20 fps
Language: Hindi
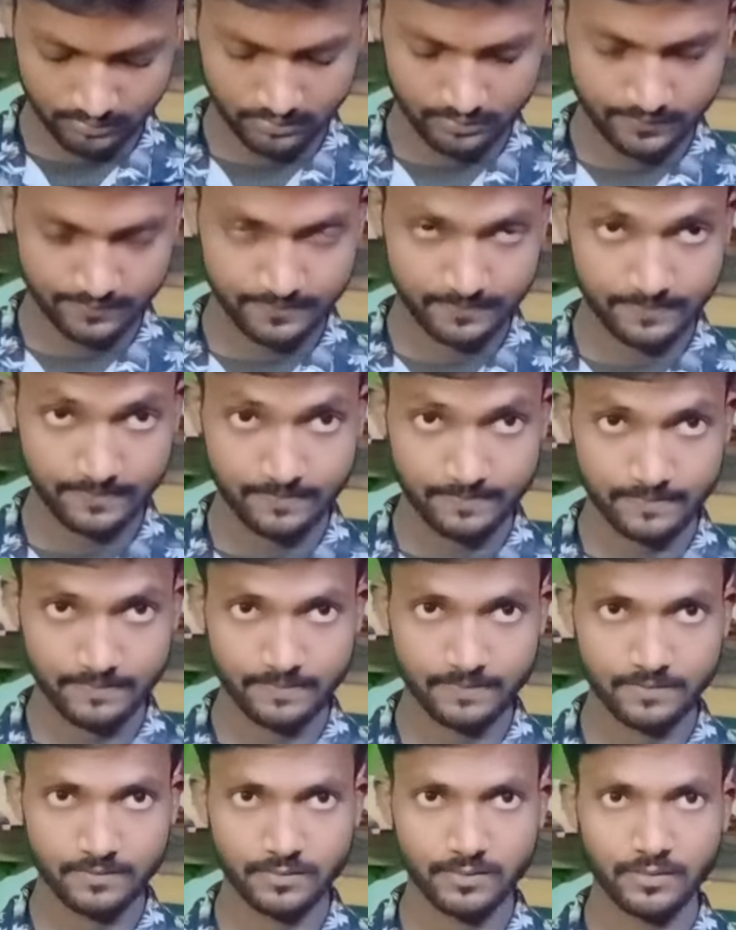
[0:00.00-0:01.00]
जैसे ये
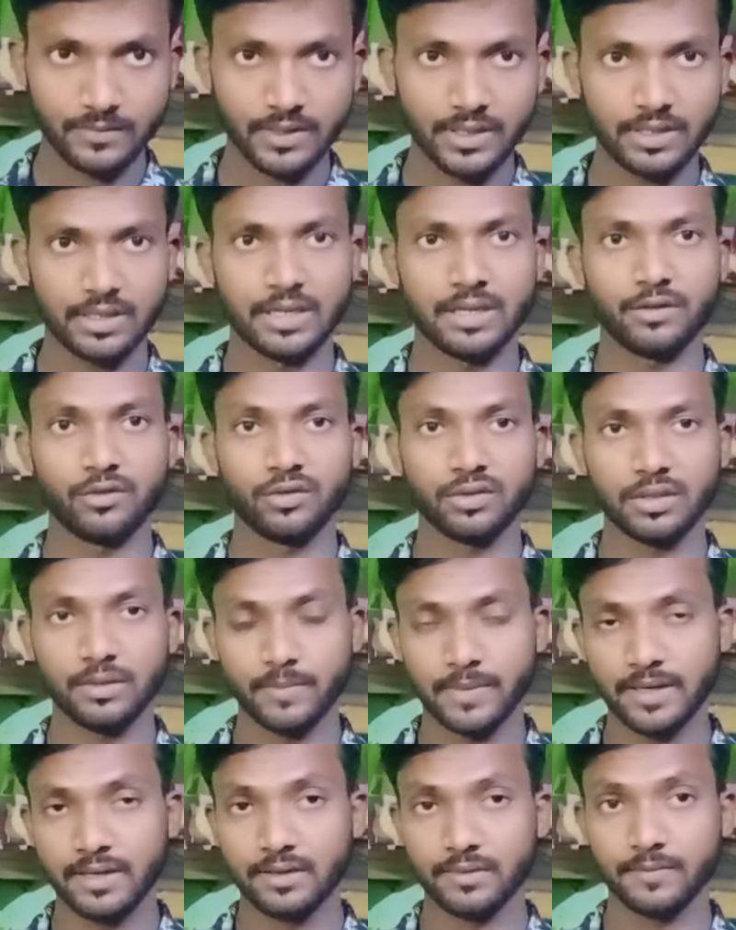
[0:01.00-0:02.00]
लिखा हुआ है देख सकते हो यहाँ पे
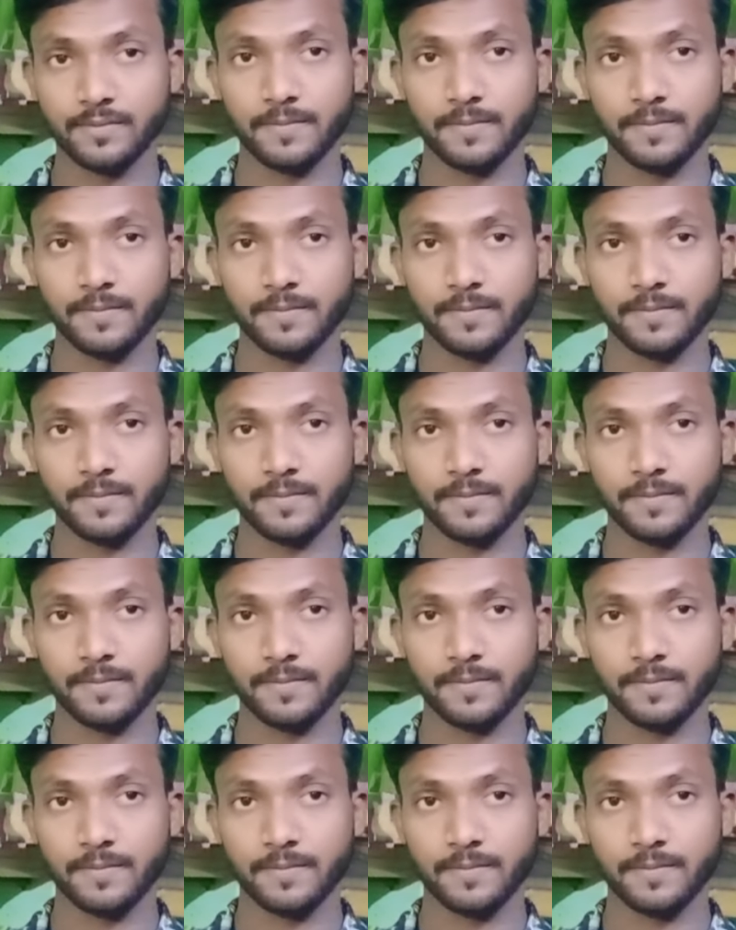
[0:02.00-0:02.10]
बीज